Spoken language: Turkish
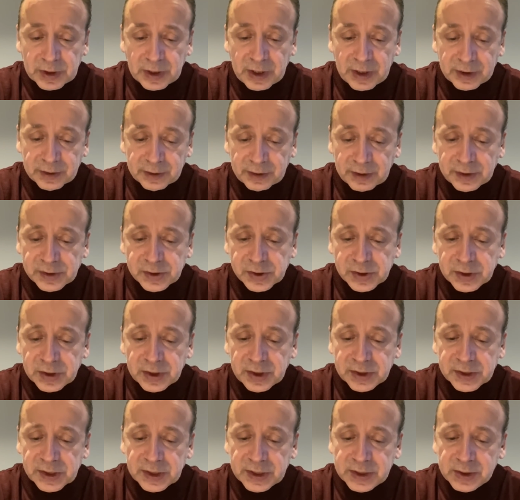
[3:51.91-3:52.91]
Aytaç
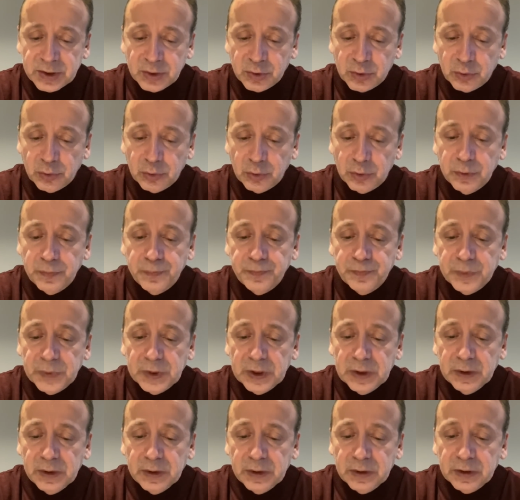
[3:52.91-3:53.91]
geçen sezonun
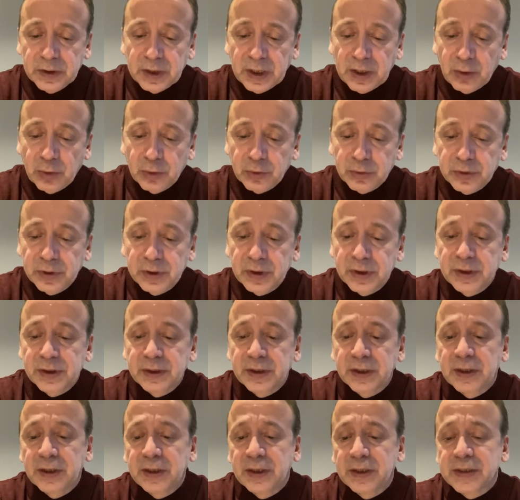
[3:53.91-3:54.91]
daha
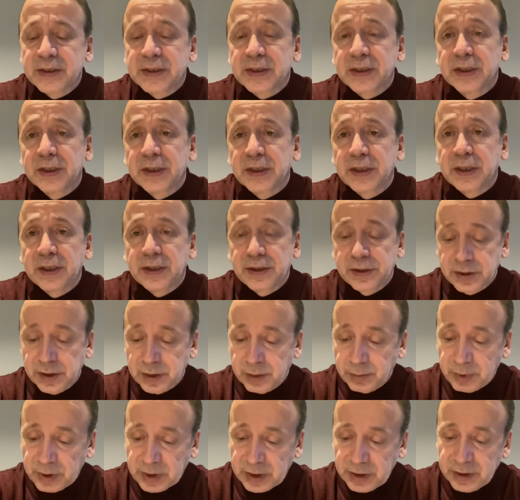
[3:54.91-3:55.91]
ortalarında Galatasaray'a
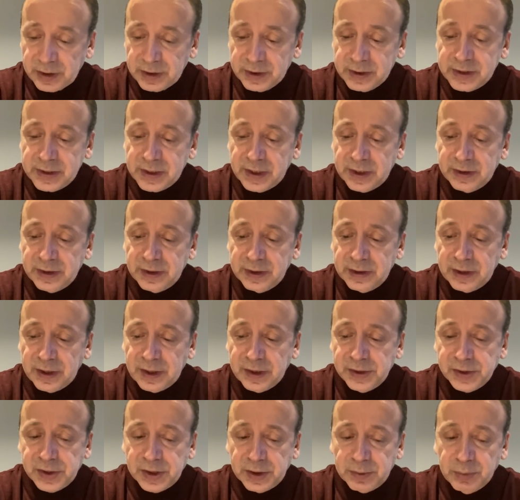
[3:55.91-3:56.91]
geleceği belliydi zaten
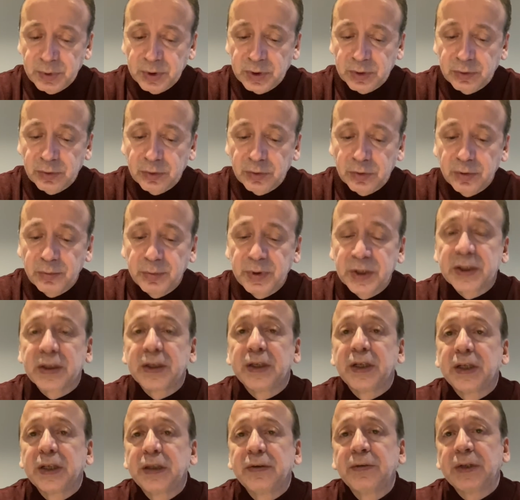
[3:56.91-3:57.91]
ancak bir türlü
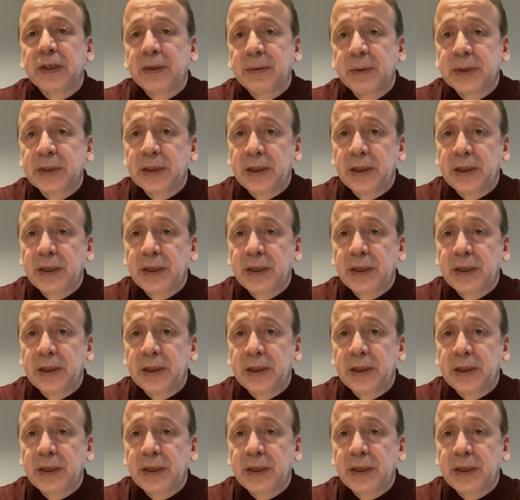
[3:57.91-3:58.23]
bekleneni veremedi.